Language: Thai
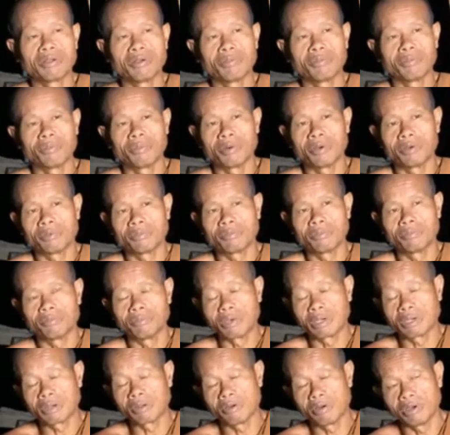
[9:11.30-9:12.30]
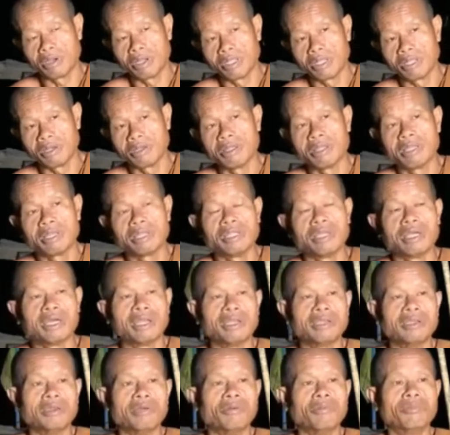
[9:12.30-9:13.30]
มันก็ปลอดมันก็ดีเลย
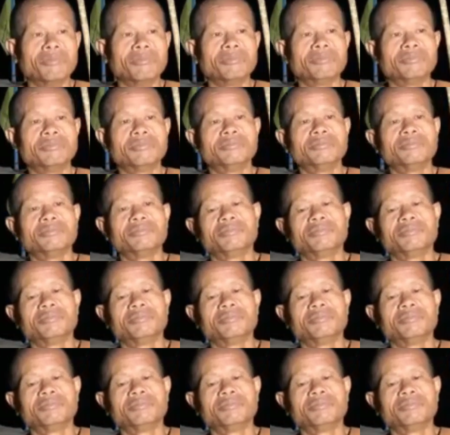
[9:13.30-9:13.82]
ญาติโยม